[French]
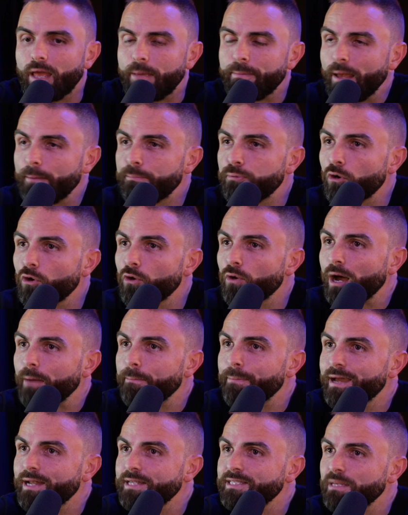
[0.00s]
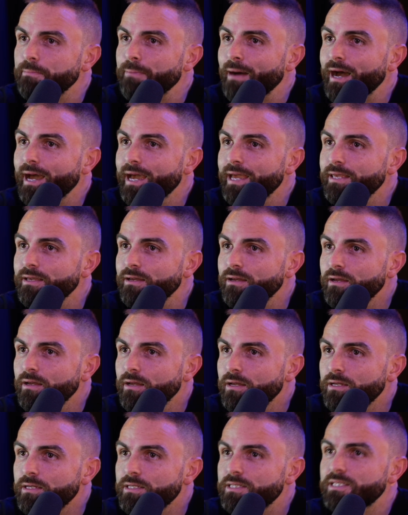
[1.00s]
Eh bien, pour le rappel, c'est pareil.
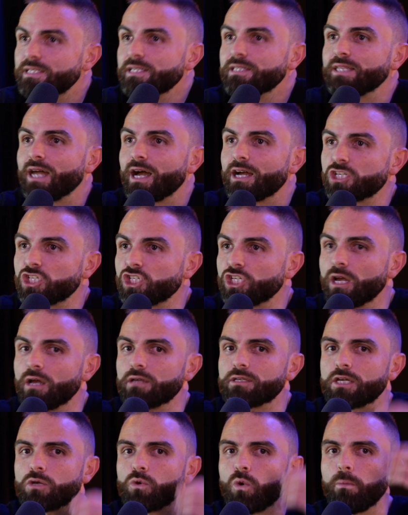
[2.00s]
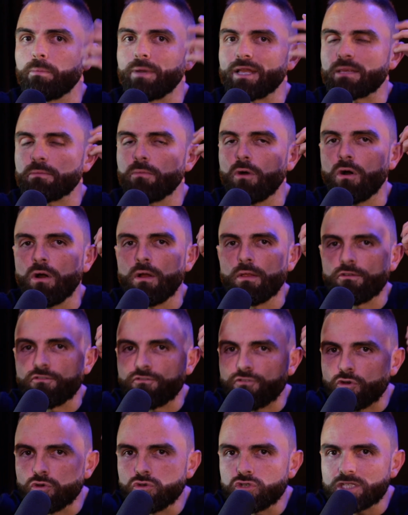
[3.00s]
Si tu as un chien qui est complètement
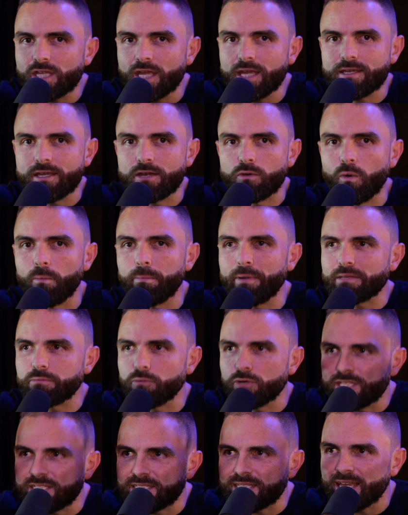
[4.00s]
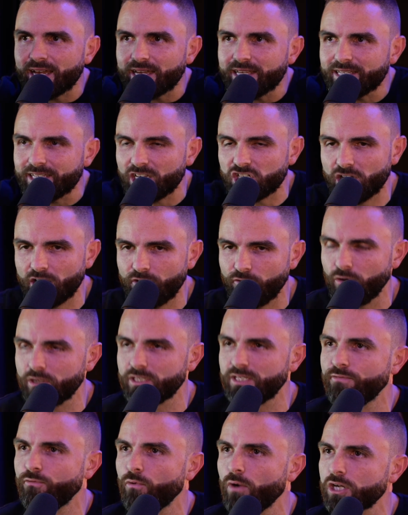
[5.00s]
frustré, qui est complètement hystérique à chaque
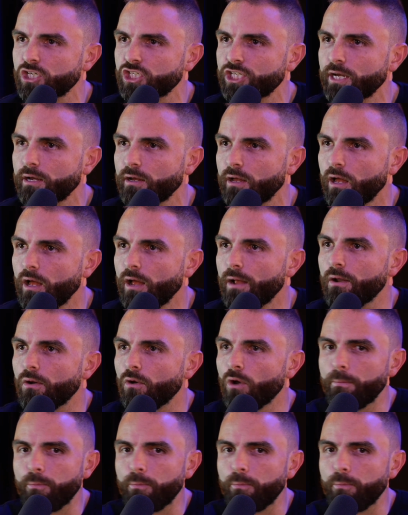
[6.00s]
fois qu'il voit un chien, mm.